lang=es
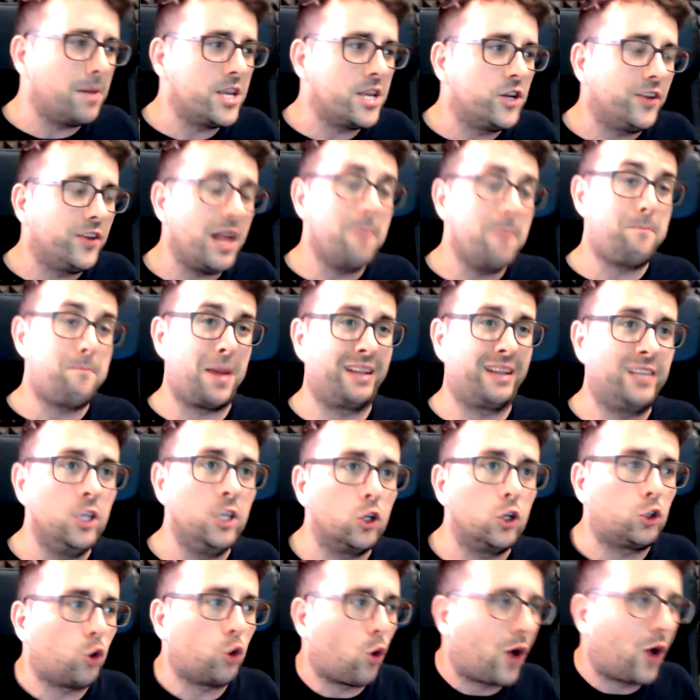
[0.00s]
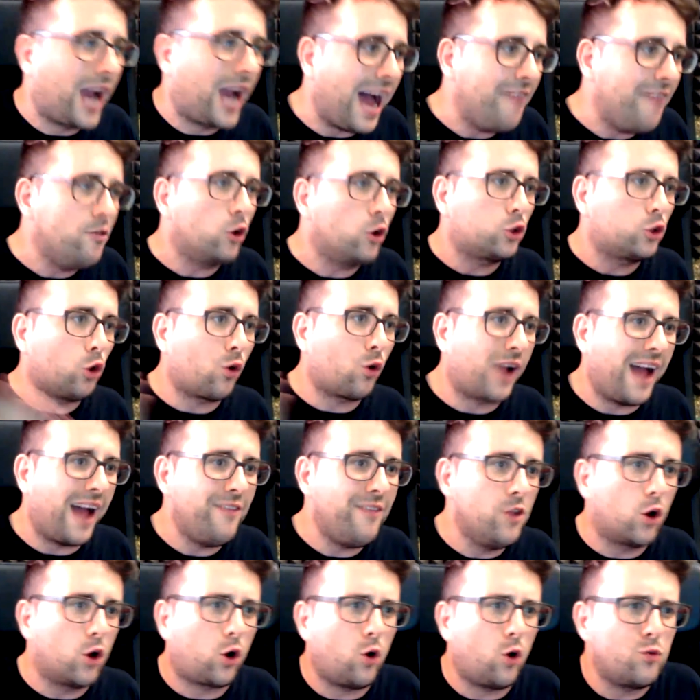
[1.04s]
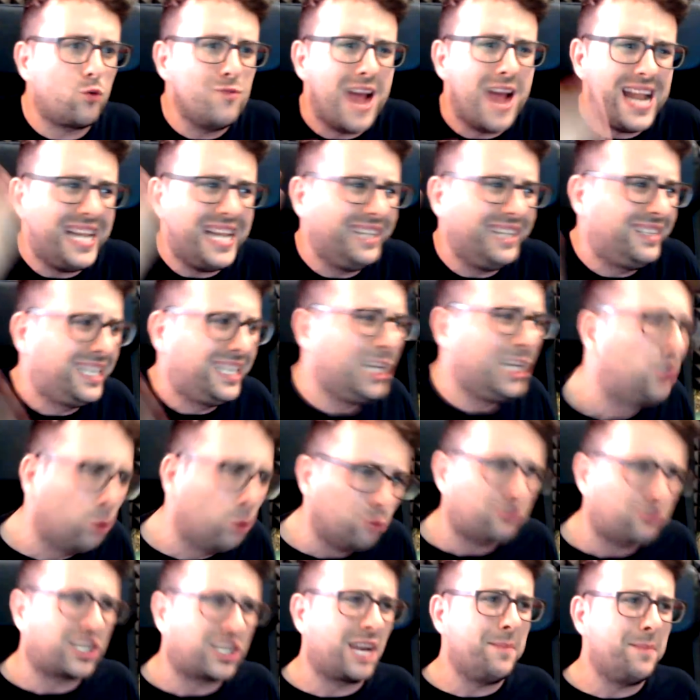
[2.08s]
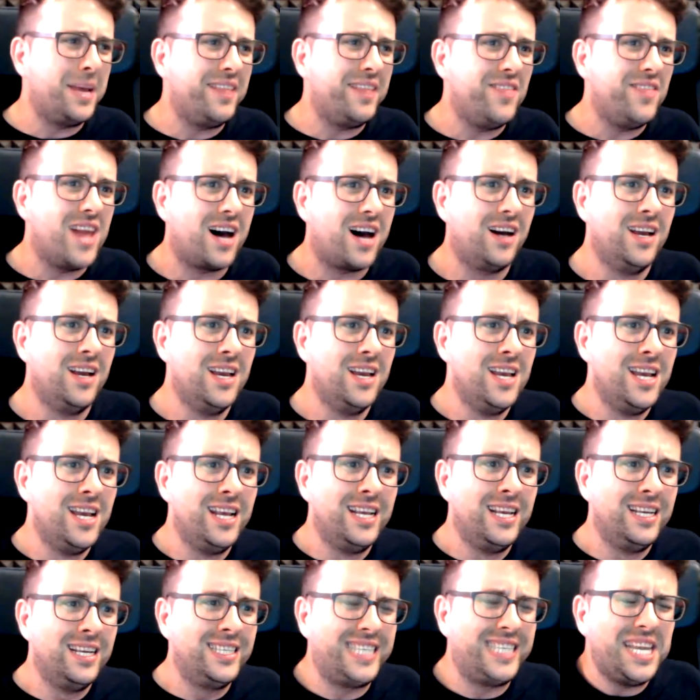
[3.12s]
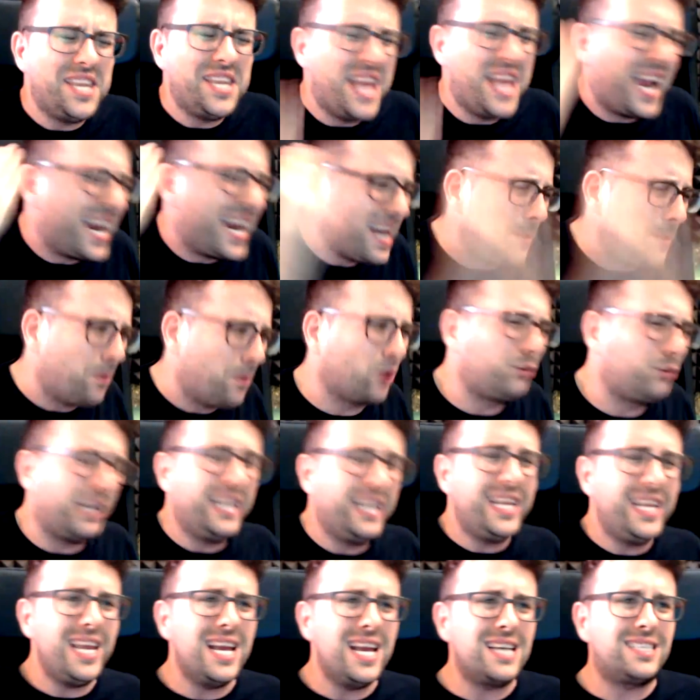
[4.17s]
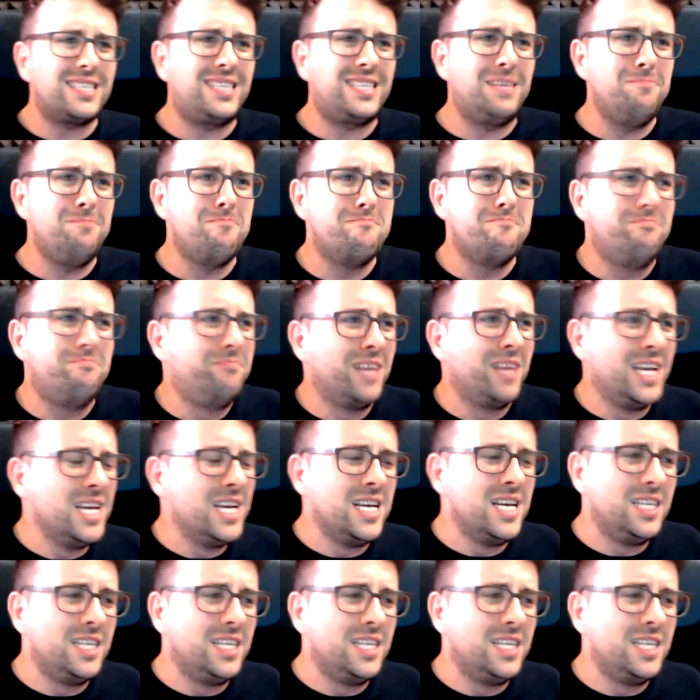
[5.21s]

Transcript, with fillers: la gran mayoría del partido tocando, tocando, con una lentitud tremenda, sin llegar a portería, sin,